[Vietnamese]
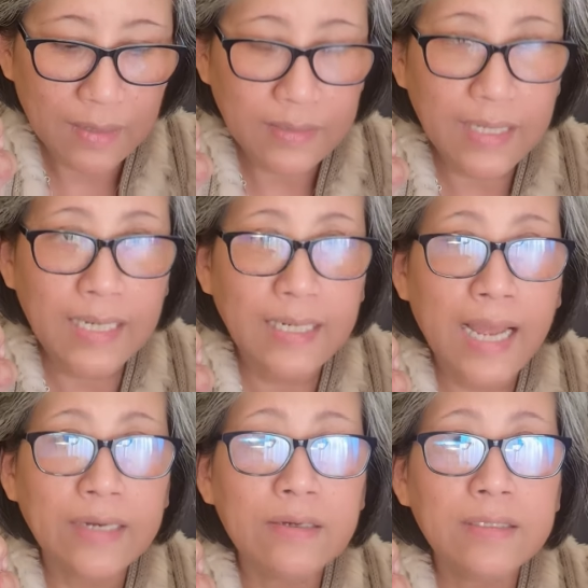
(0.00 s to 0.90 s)
thì
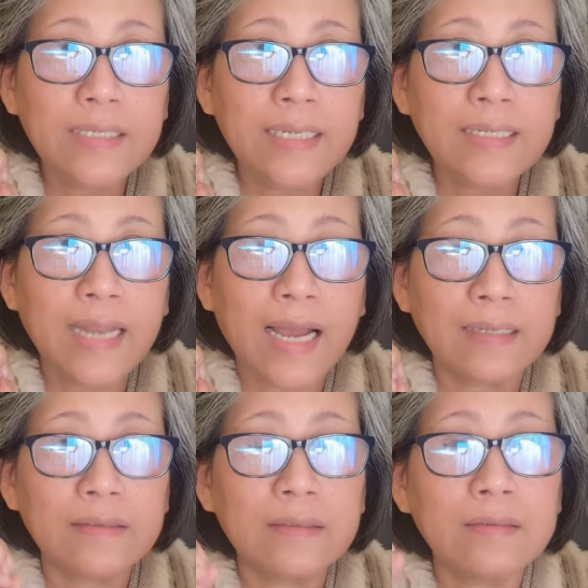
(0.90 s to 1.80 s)
là đương nhiên
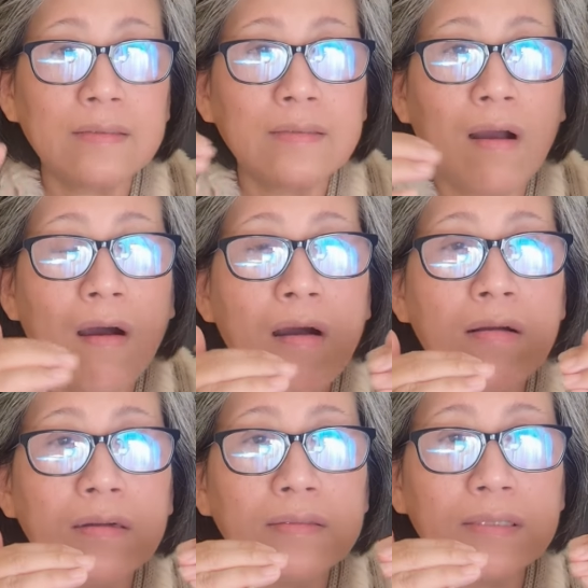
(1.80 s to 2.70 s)
là
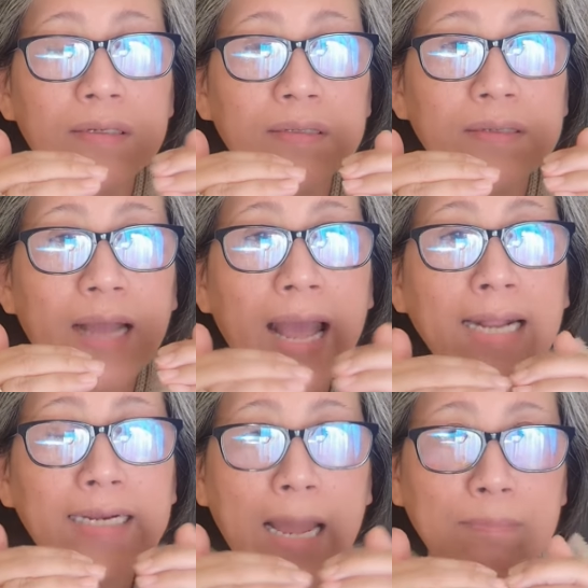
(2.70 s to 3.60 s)
có sự
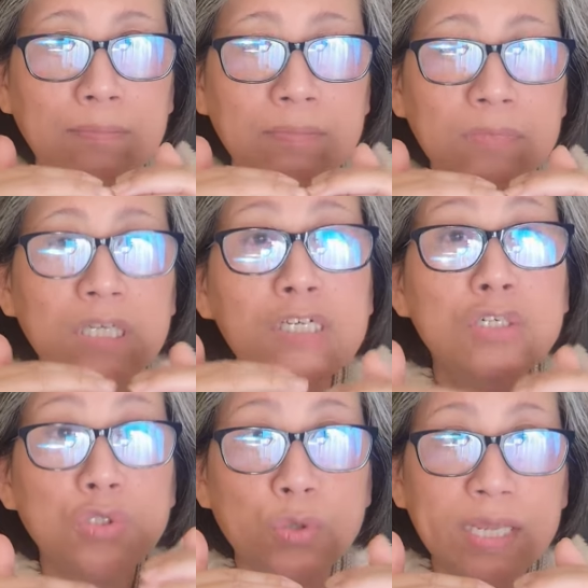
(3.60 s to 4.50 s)
ăn nằm
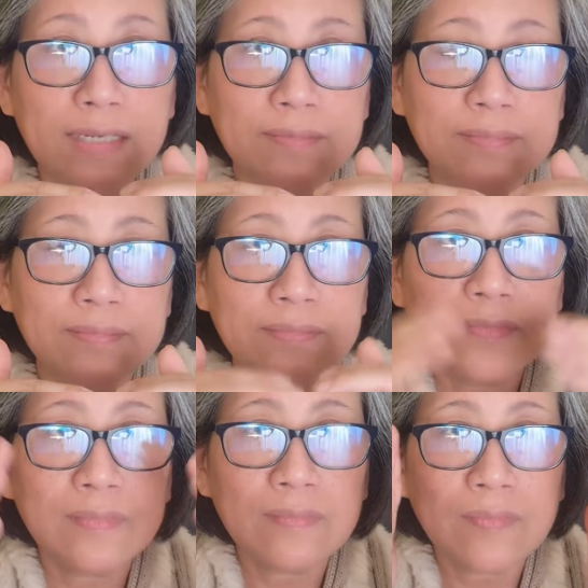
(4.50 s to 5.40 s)
thường xuyên
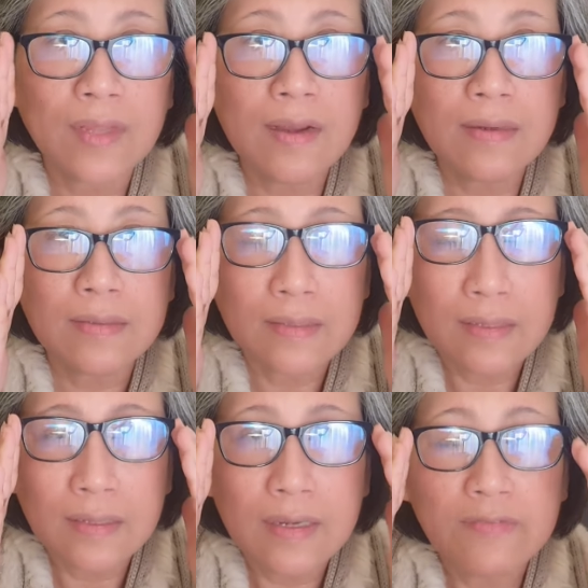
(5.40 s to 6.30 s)
đó
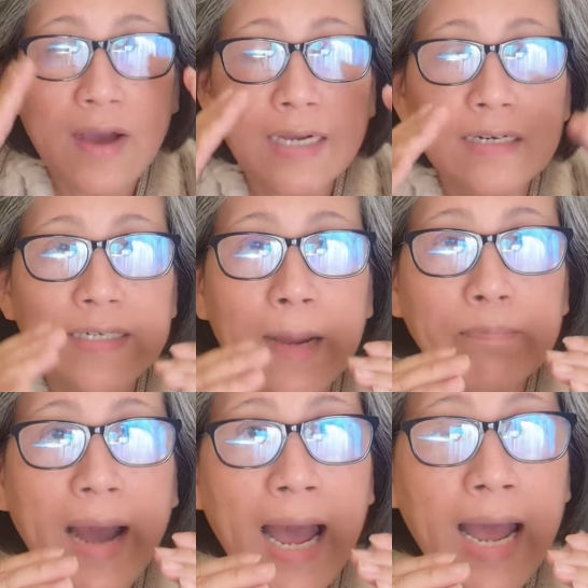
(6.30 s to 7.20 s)
và người
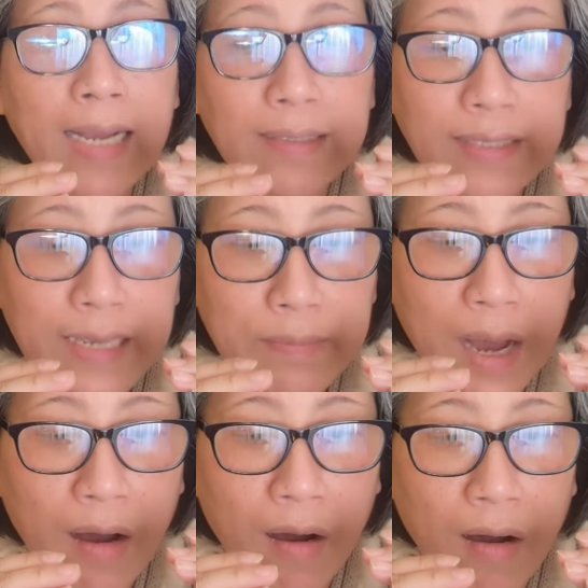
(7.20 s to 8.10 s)
đàn bà khi
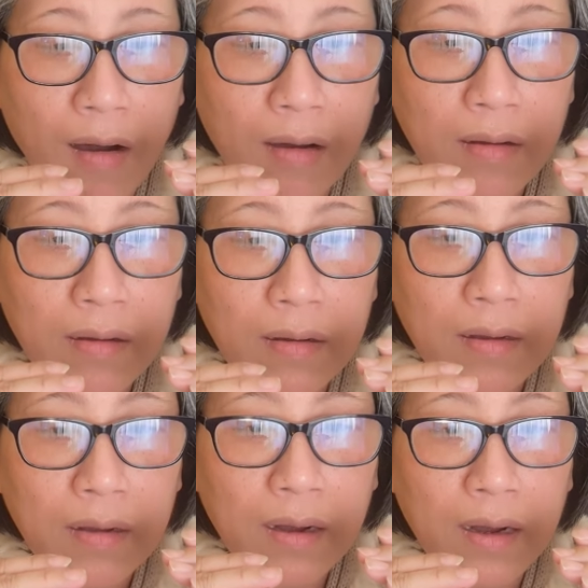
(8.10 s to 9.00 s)
mà họ
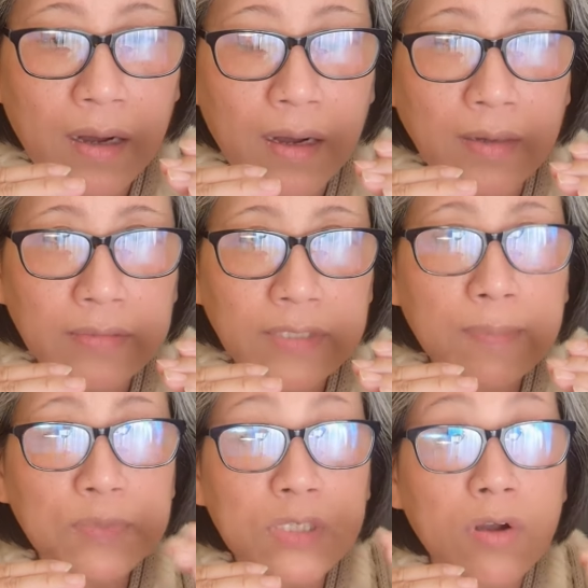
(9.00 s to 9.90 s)
uh,
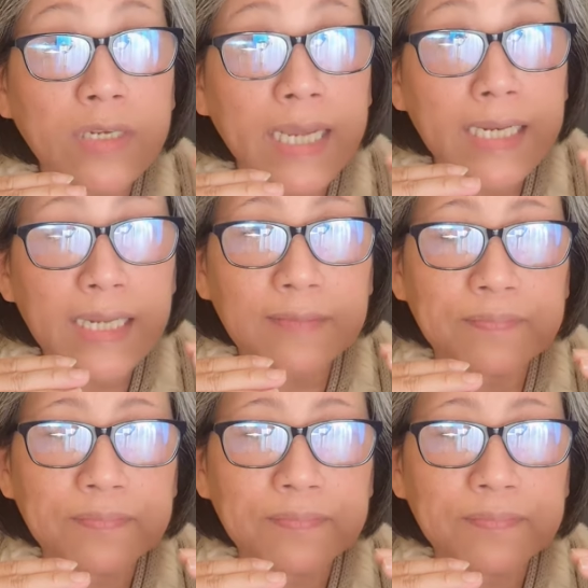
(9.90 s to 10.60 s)
sắp sửa có kinh á